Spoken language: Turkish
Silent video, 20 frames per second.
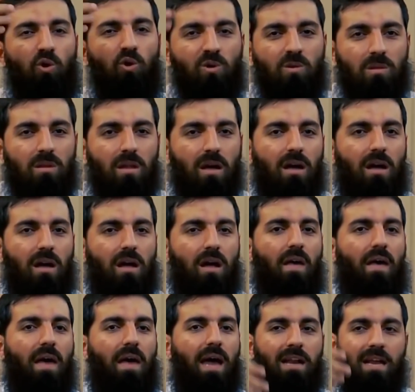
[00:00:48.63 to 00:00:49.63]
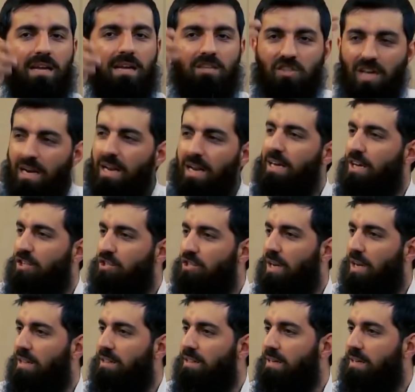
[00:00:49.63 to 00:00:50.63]
oyunla, eğlenceyle
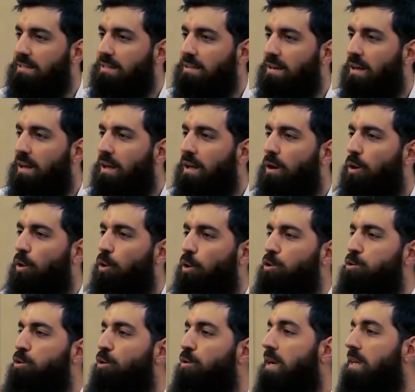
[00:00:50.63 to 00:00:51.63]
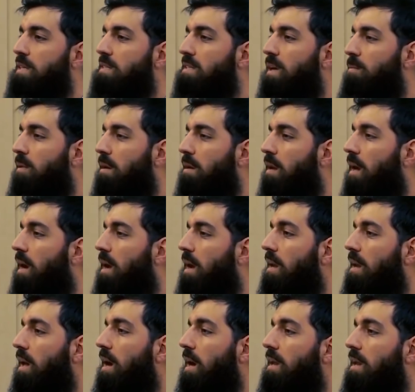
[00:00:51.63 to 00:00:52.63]
geçirenler öldükleri zaman la
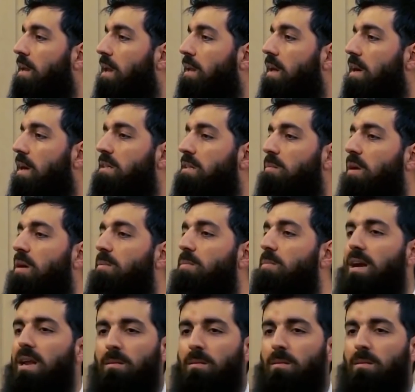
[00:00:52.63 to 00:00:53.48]
ilahe illallah demeyi